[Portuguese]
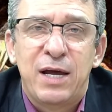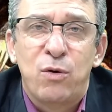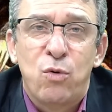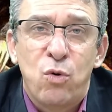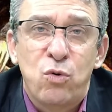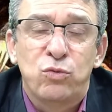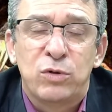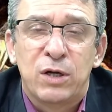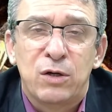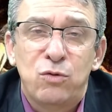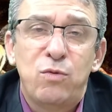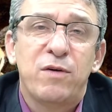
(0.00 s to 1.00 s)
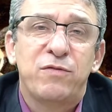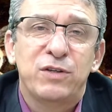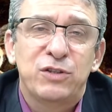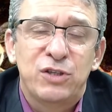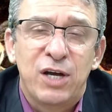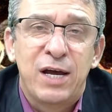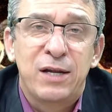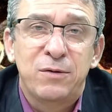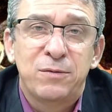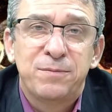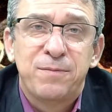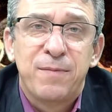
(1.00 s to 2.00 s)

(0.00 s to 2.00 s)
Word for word: é outra no Evangelho.